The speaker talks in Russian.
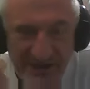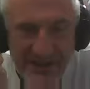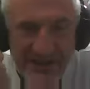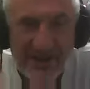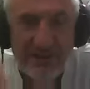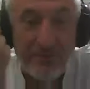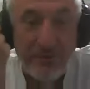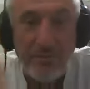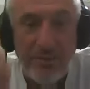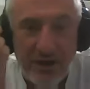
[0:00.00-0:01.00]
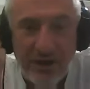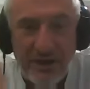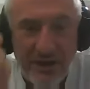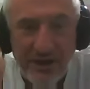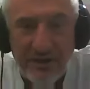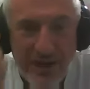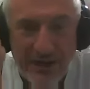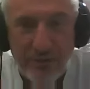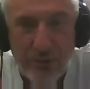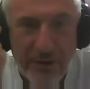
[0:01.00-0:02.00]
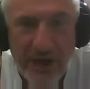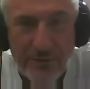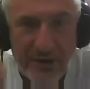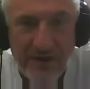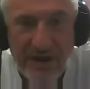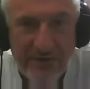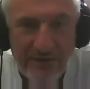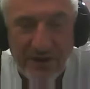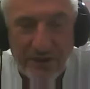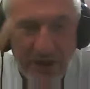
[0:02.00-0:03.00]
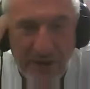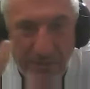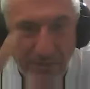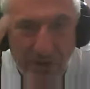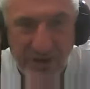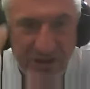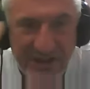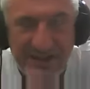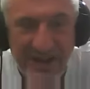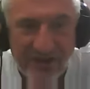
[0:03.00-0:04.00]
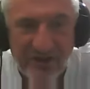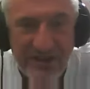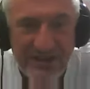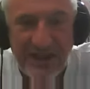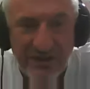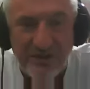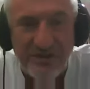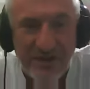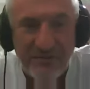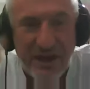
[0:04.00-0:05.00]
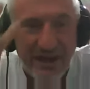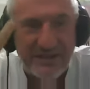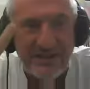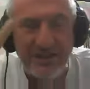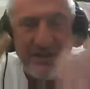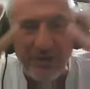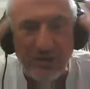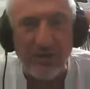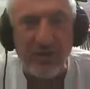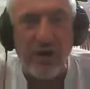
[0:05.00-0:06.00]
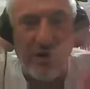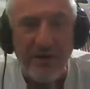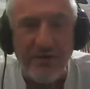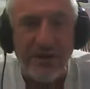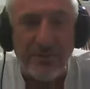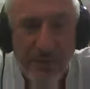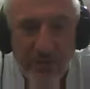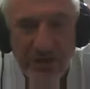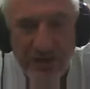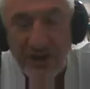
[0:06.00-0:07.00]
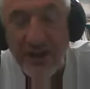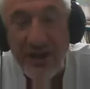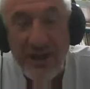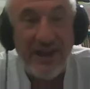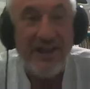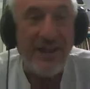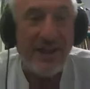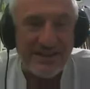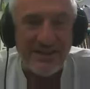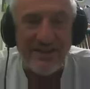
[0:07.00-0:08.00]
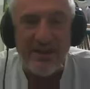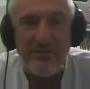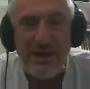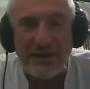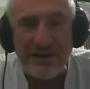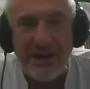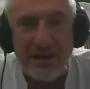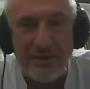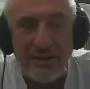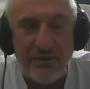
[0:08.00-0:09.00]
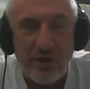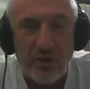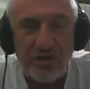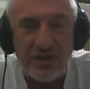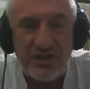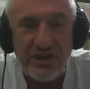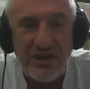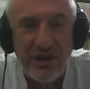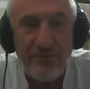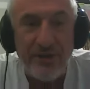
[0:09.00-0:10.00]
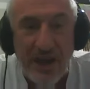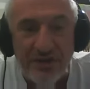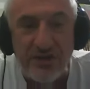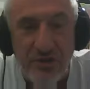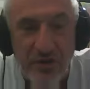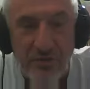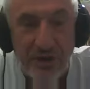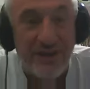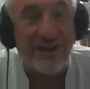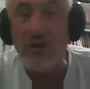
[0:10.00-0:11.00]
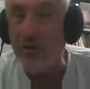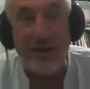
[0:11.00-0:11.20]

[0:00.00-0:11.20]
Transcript: сказал, были, как у папы, главная рука помощник, старший сын, он занимается всеми духовными помощник Остальные ребята как бы от него учатся. Так должно и быть. Никакого